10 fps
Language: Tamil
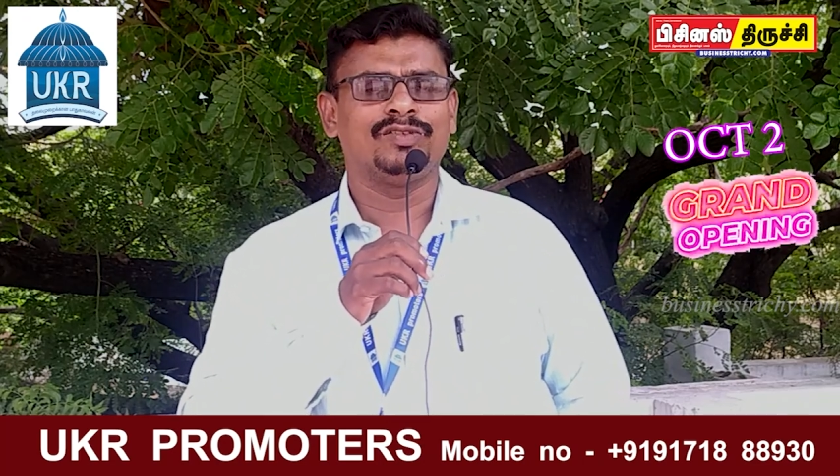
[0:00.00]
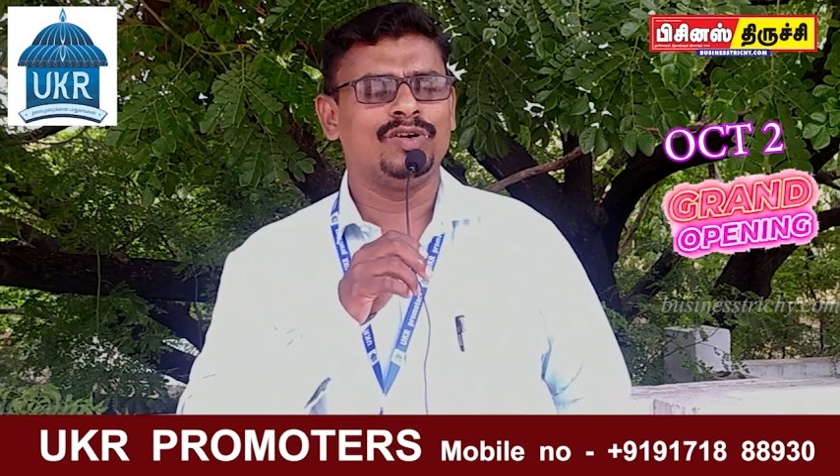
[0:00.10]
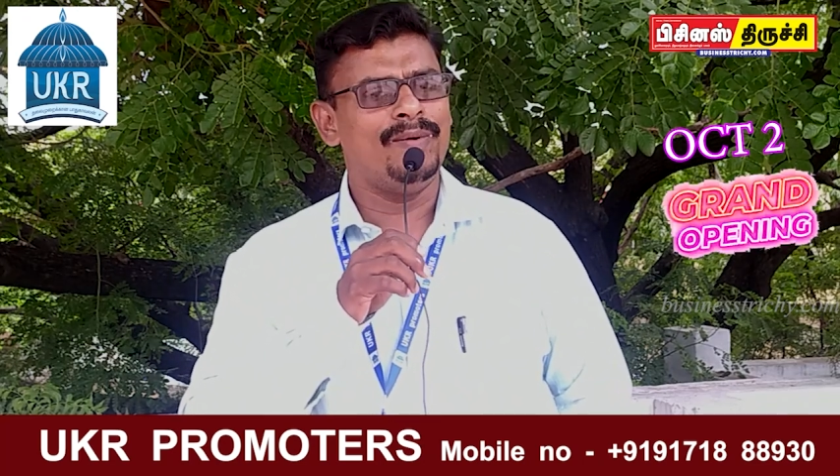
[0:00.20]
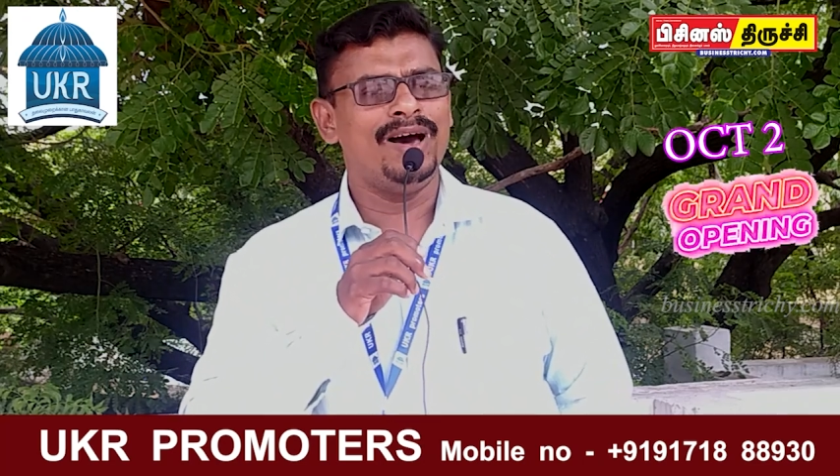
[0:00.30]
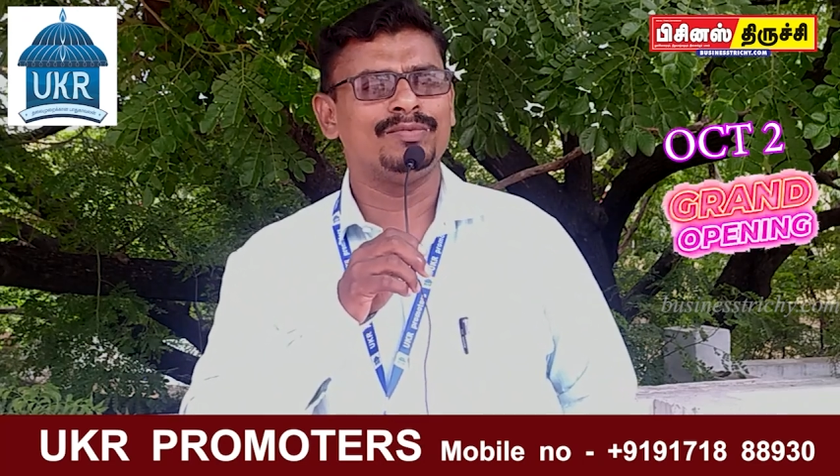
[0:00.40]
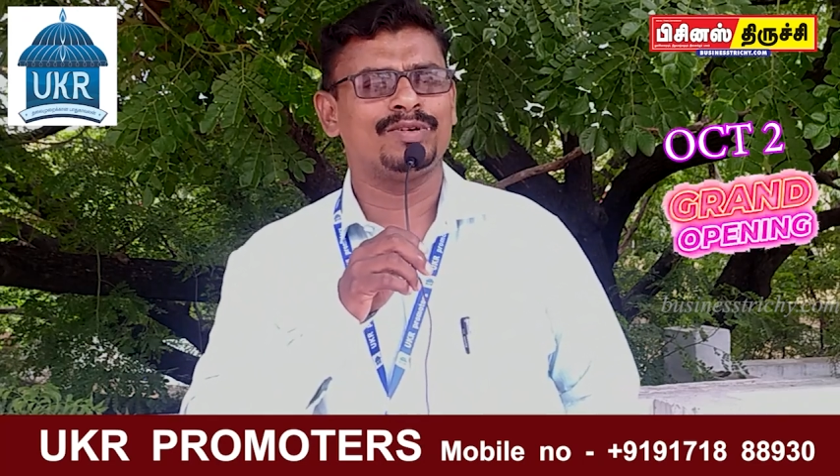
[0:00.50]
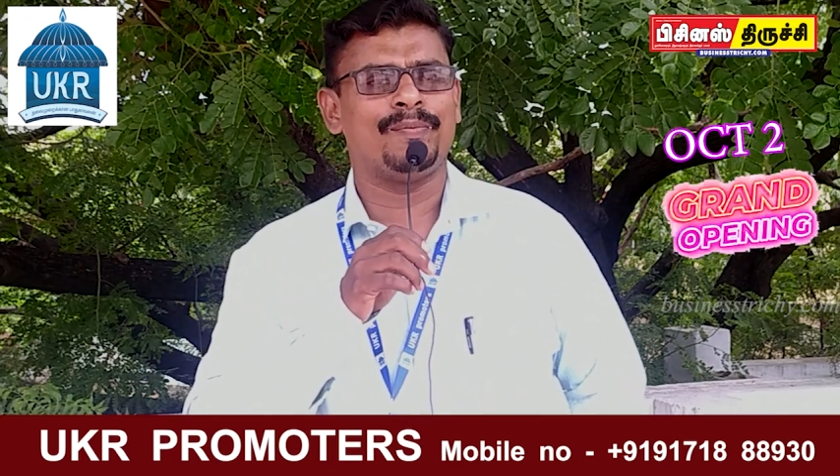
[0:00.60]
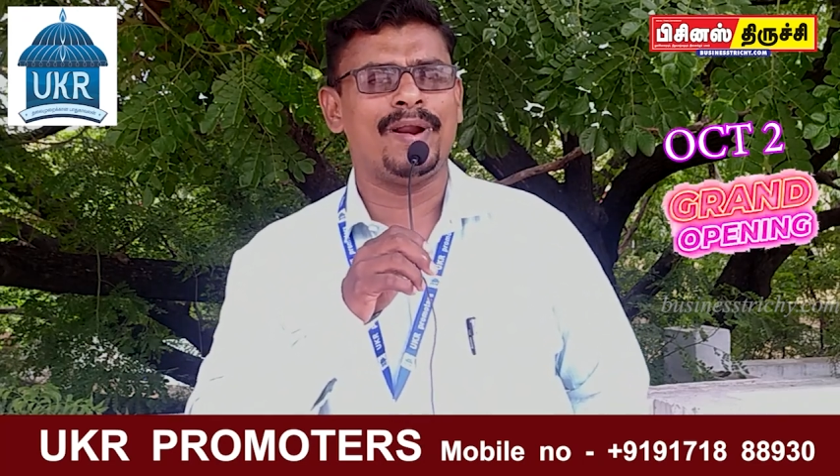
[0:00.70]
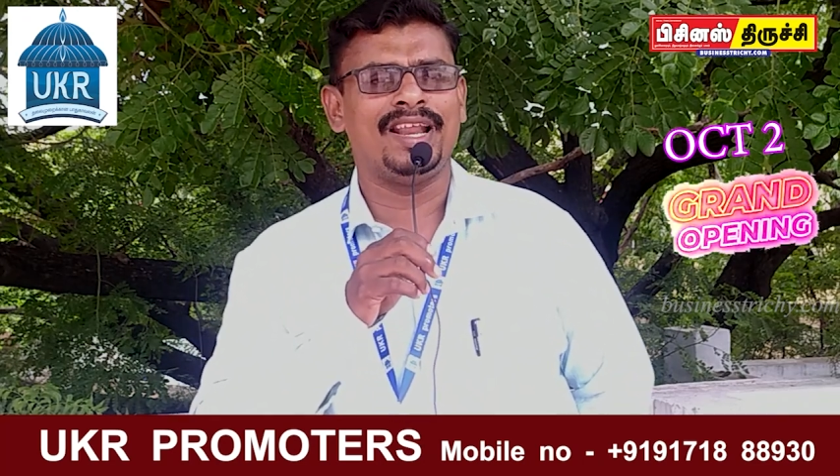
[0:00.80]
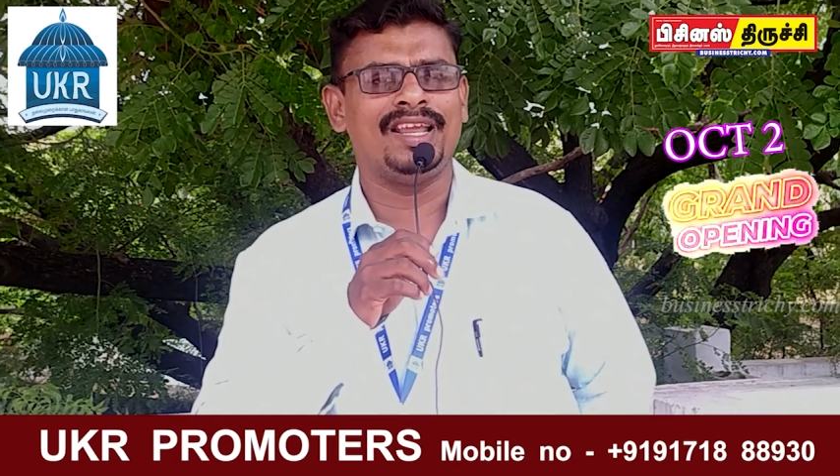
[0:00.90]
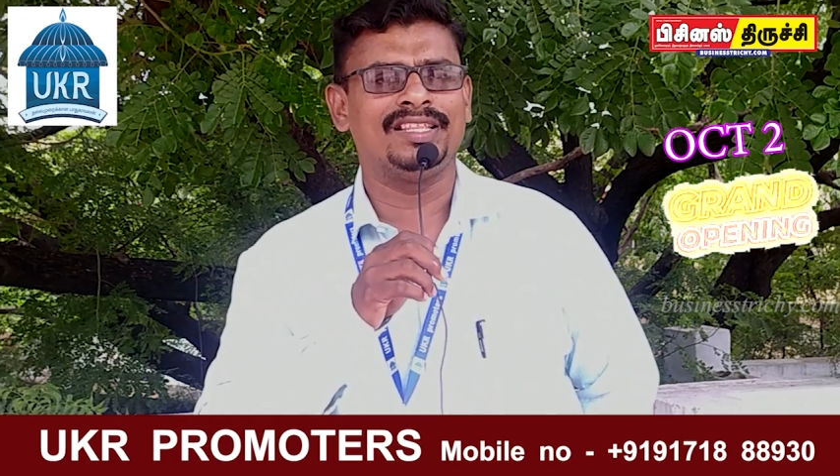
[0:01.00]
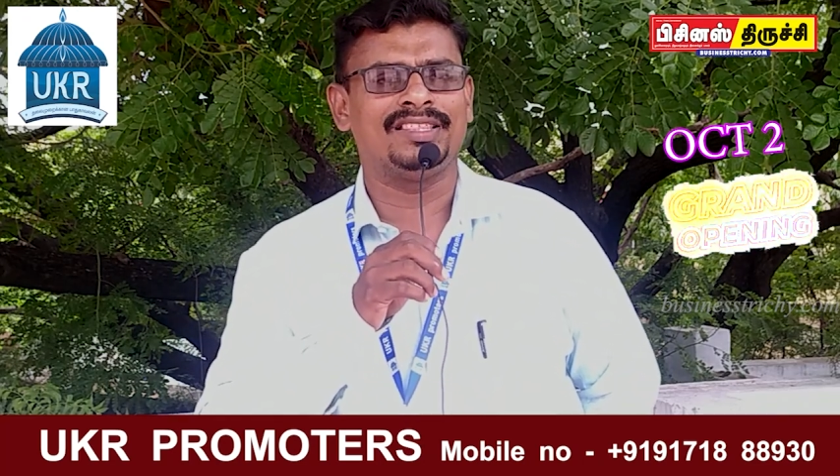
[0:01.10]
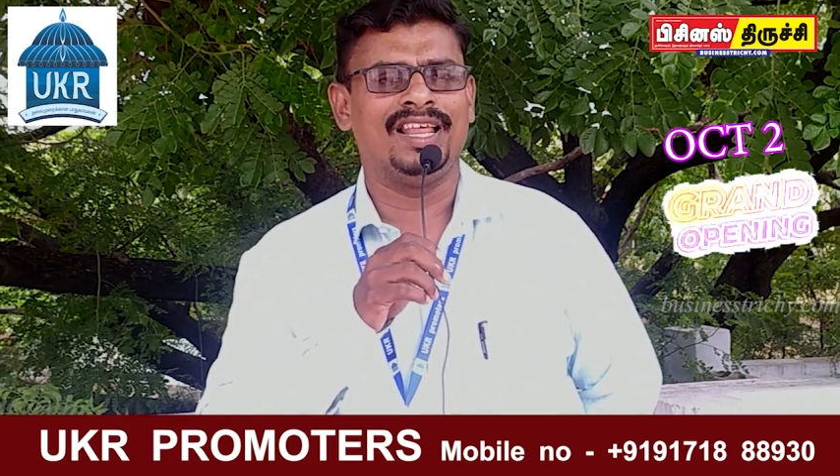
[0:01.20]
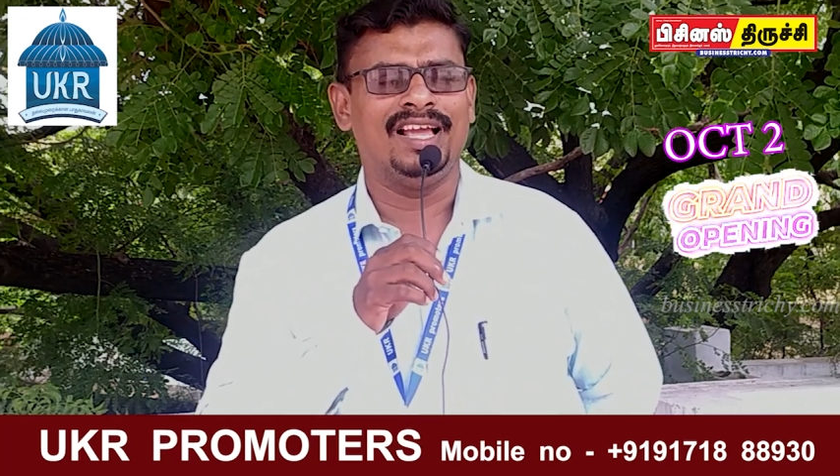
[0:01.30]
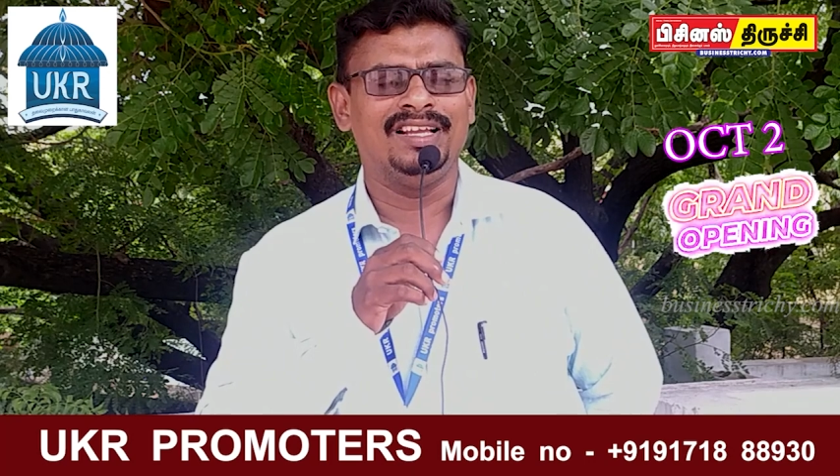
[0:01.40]
கோபாலபுரம் பண்ணை
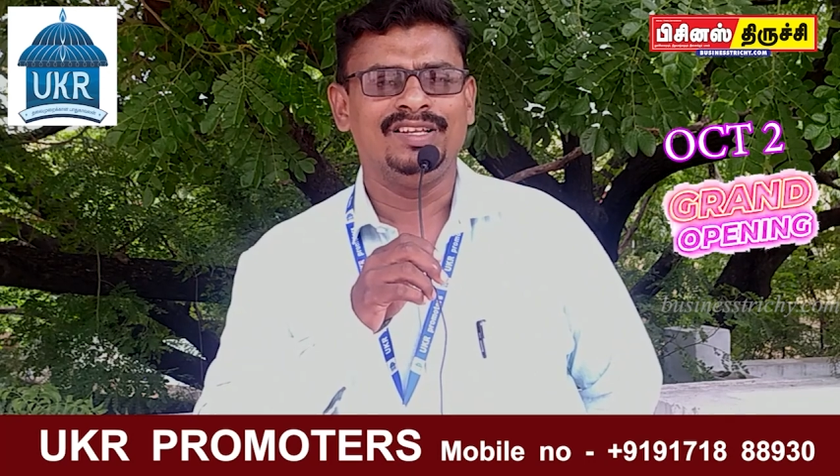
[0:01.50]
இல்லத்துல